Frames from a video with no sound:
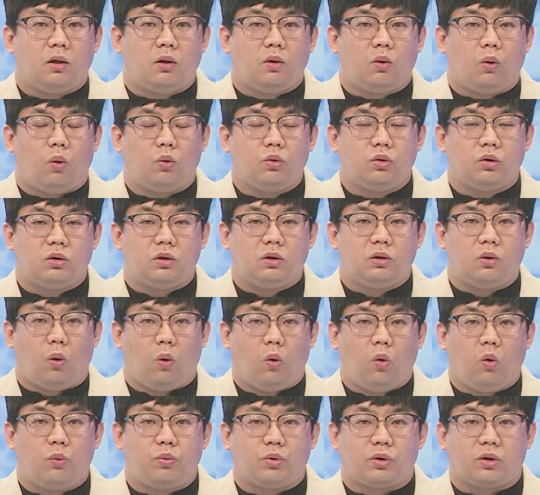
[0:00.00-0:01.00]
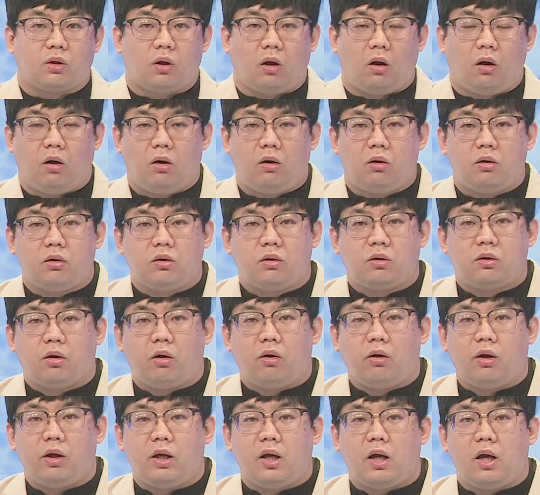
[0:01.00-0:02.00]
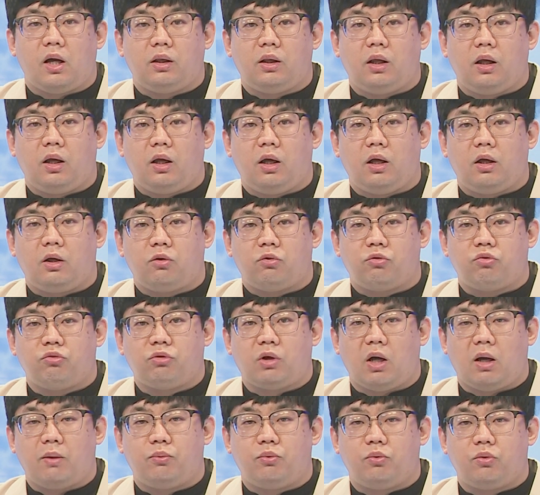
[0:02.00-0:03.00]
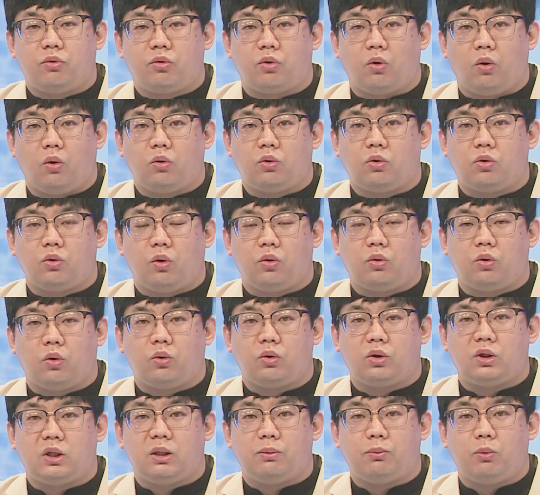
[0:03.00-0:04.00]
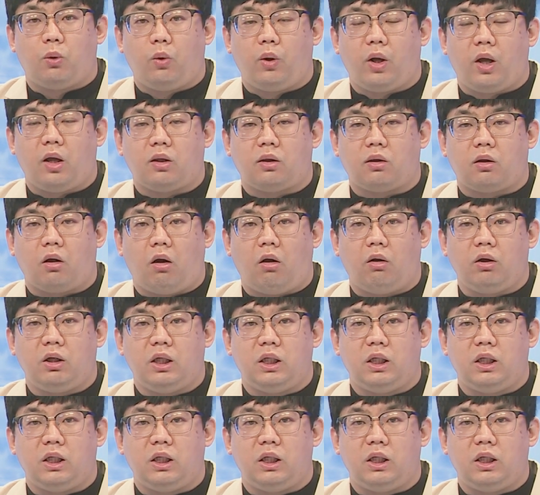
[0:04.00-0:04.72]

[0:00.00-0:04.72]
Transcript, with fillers: 오늘 오후부터 서해안에 순간풍속 초속 15에서